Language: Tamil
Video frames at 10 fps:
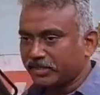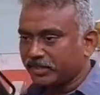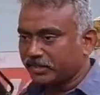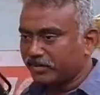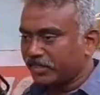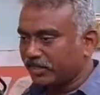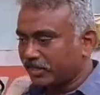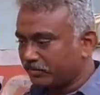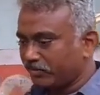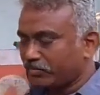மாற்றுறதை விட
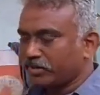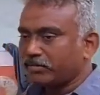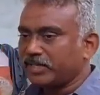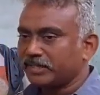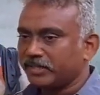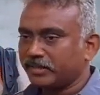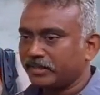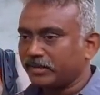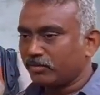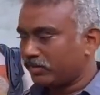அது பிஃபோராக
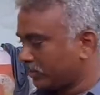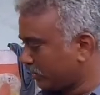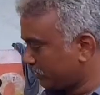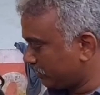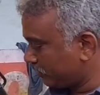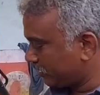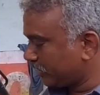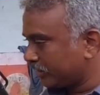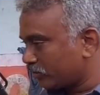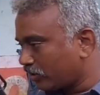மாற்றிக்கிறது உங்களுக்கு அந்த
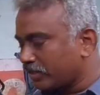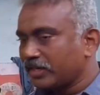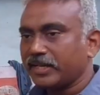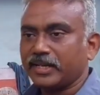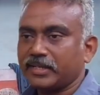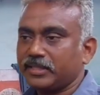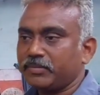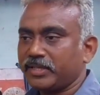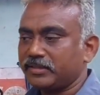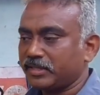டோட்டலாக
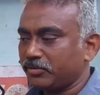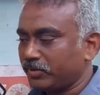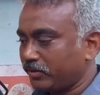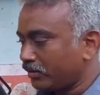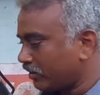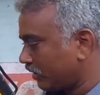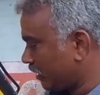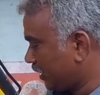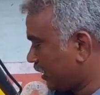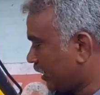எல்லாத்தையுமே அது சேவ் பண்ணும்
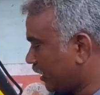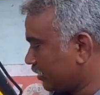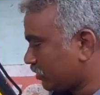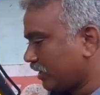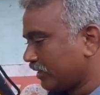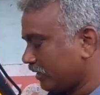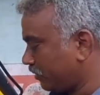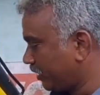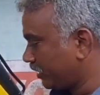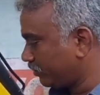ஸோ அதை
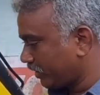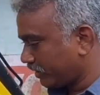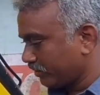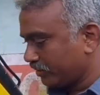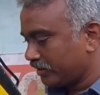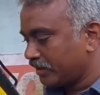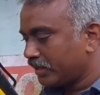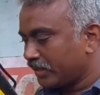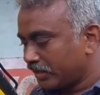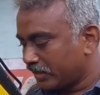நீங்கள் மெயின்டைன் பண்ணிக்கணும்
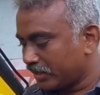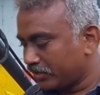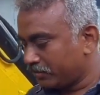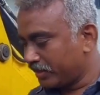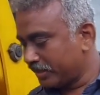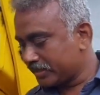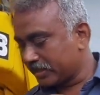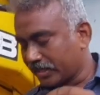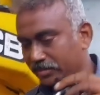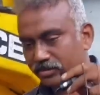ரெண்டாவது இப்போ
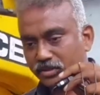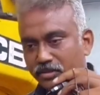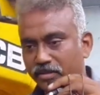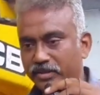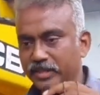டீசல் டேங்க் வந்துடும்